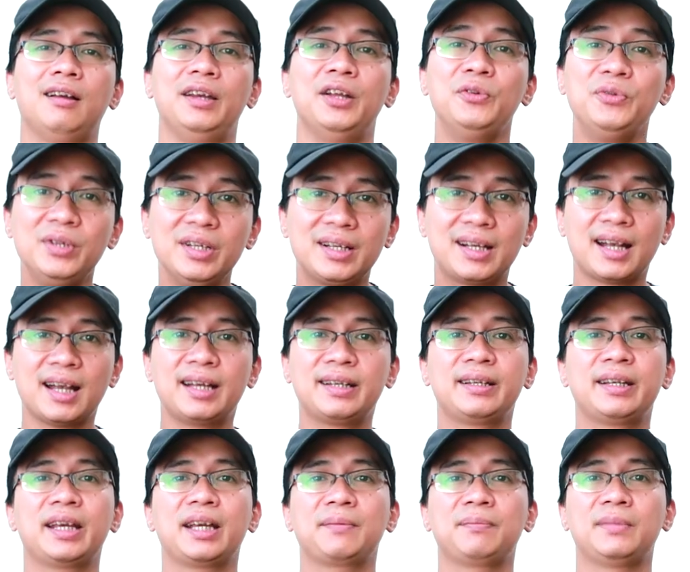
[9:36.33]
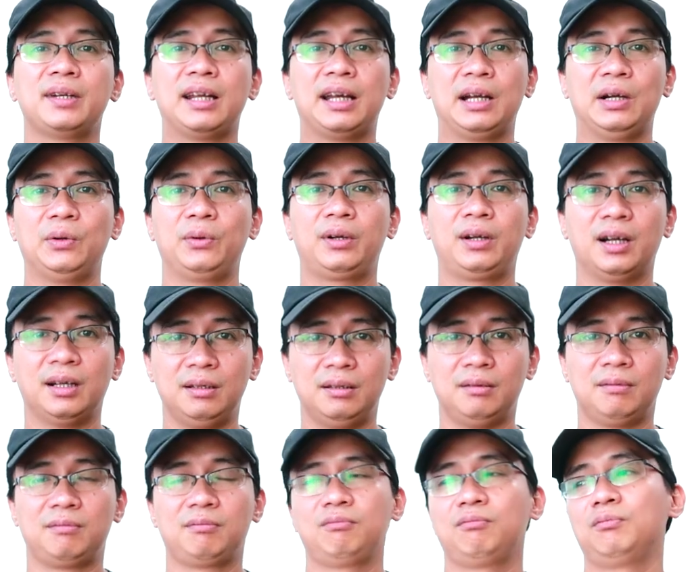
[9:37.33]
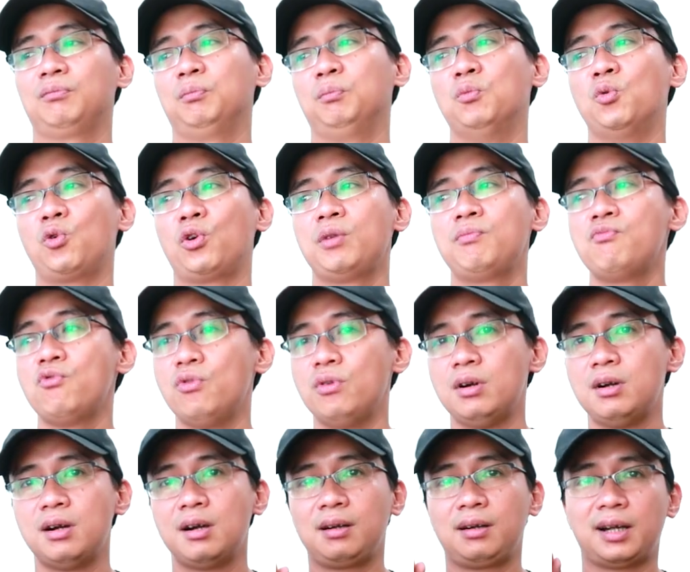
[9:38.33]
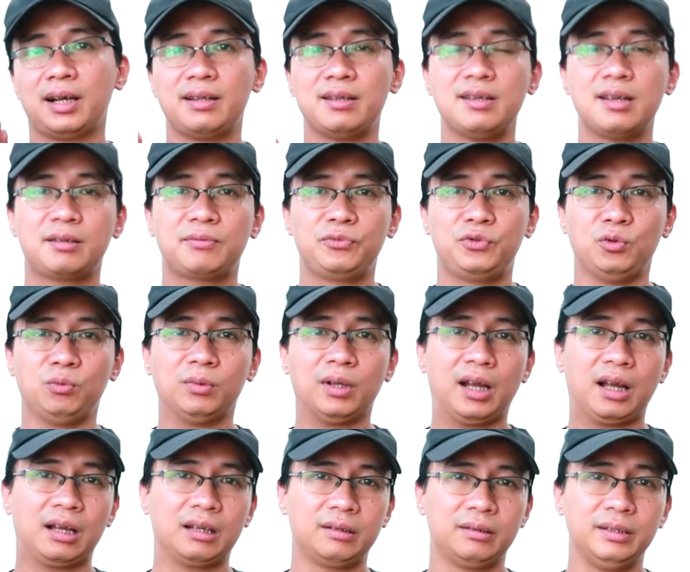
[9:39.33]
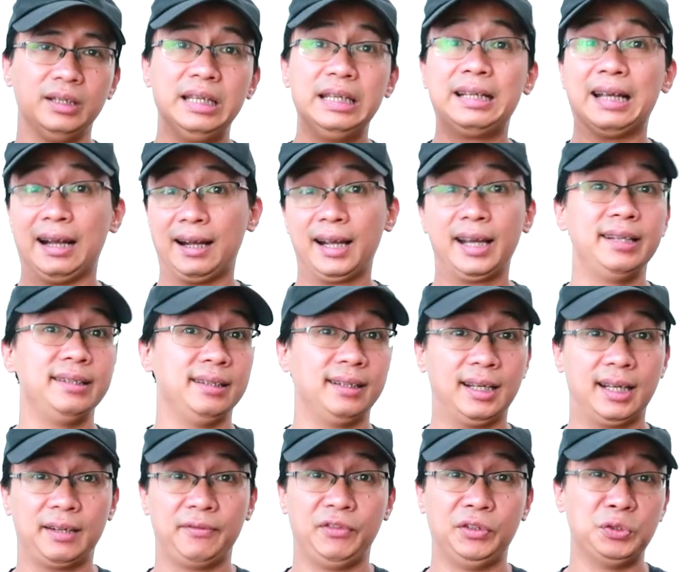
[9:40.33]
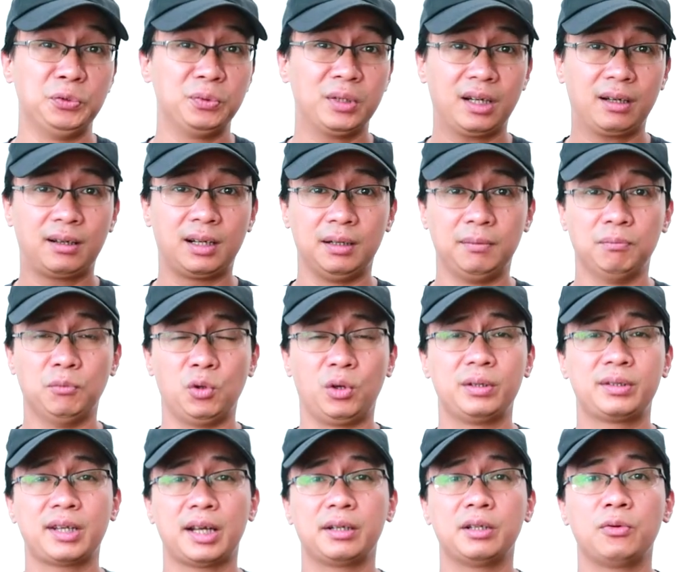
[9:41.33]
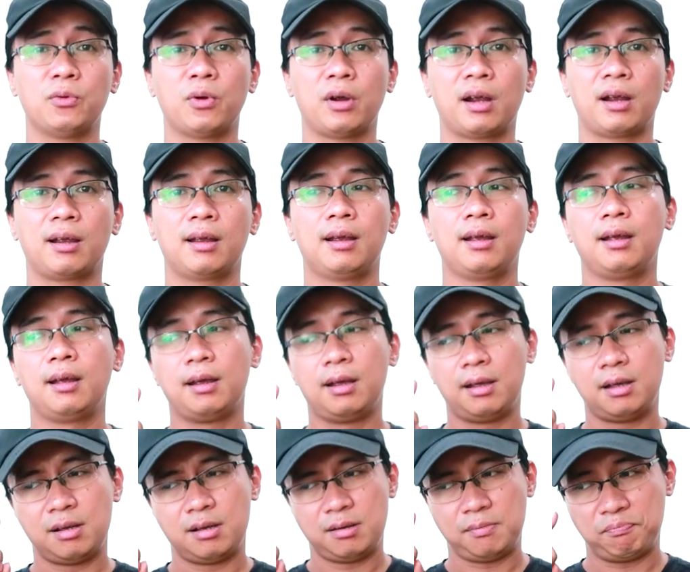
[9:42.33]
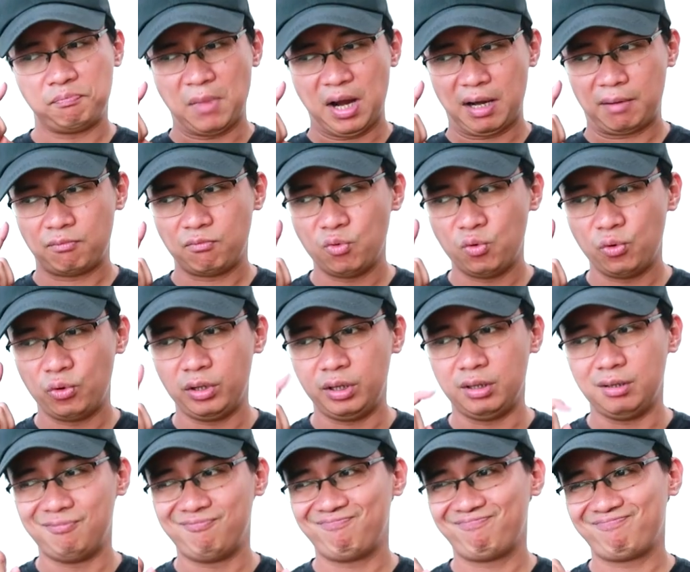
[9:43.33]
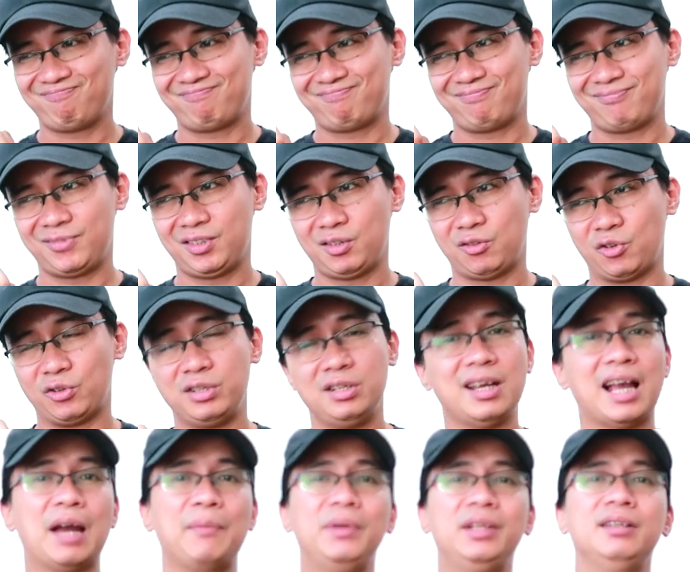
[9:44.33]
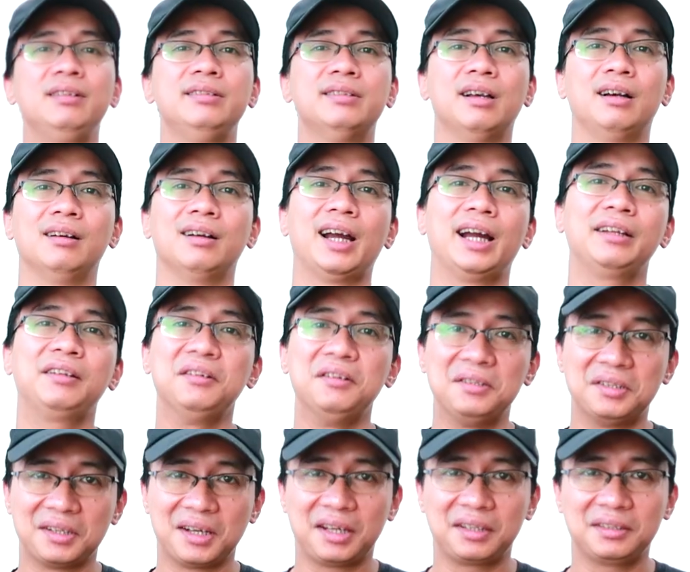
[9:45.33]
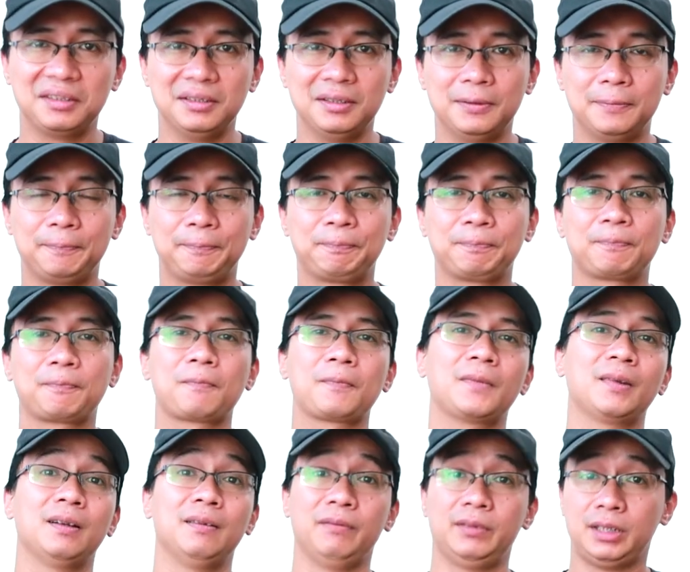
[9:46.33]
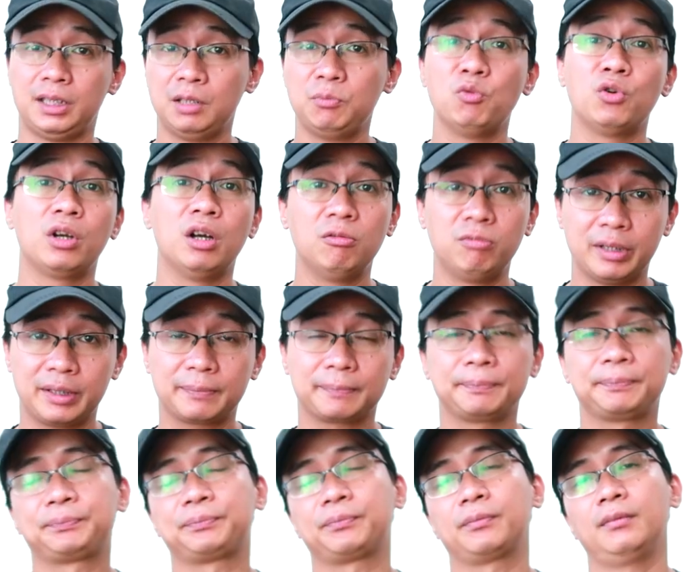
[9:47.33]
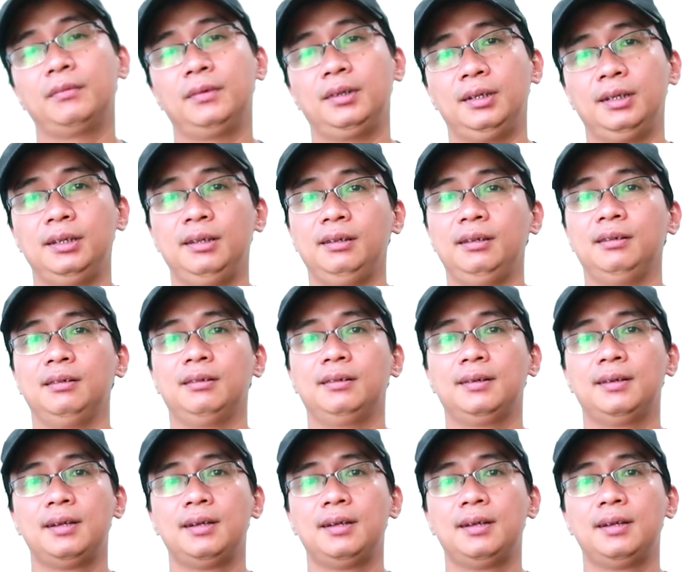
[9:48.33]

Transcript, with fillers: nếu như các anh em nào cần một cái mùi hương cái thứ nhất chúng ta đi cả ngày chẳng hạn và chúng ta cần một cái chai nước hoa bám mùi có như 24 giờ 24 trên 24 và nhất là mùa đông ấy thì